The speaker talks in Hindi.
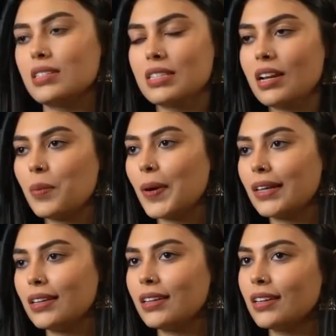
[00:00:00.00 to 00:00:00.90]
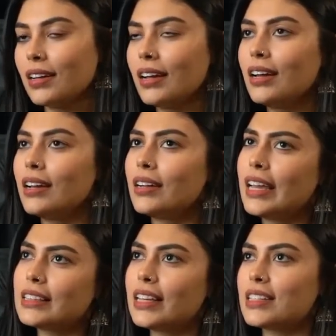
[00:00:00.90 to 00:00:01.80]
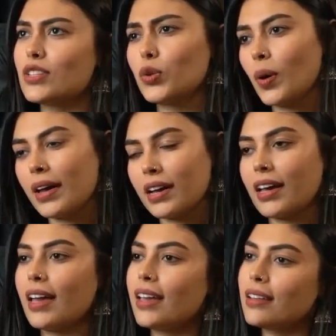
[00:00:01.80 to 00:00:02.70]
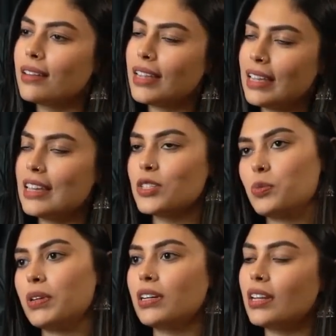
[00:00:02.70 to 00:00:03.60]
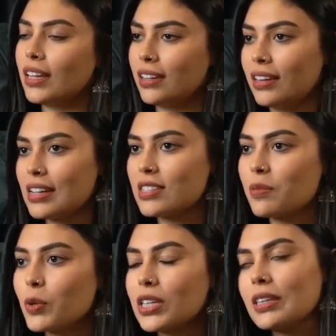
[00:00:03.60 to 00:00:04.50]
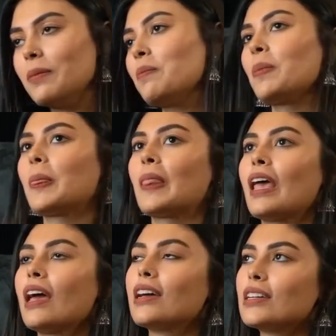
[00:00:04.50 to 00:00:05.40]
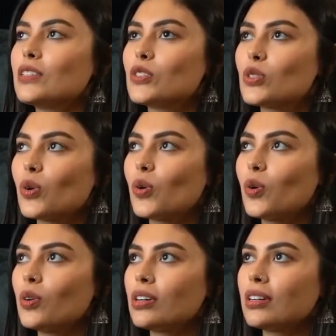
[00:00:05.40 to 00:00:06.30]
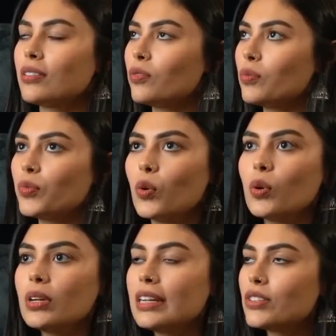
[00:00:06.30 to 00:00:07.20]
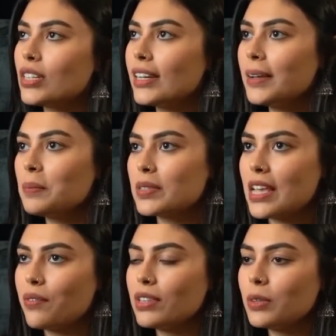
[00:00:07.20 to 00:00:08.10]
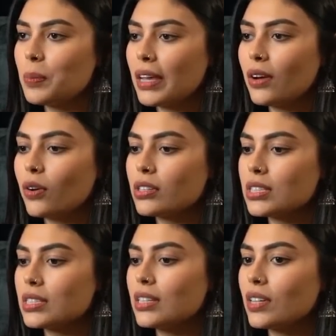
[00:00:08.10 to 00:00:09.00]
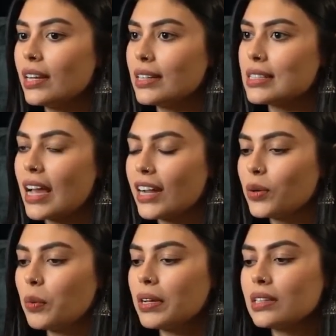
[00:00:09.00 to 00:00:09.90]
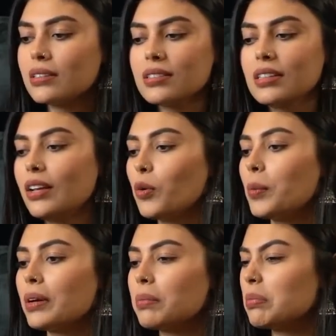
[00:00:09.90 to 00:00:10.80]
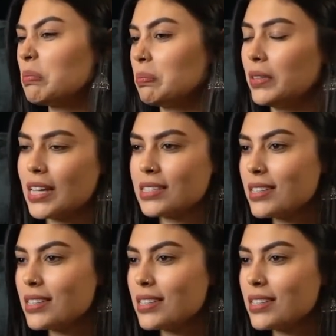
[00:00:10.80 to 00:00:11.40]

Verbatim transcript: जिस दिन हमारी एक तरह से दुआ खैर इंगेजमेंट एक रस्म हुई थी सो so, वो लिटरली सेवन्थ में और जिस दिन ये डिसाइड हुआ इन दिनों में दस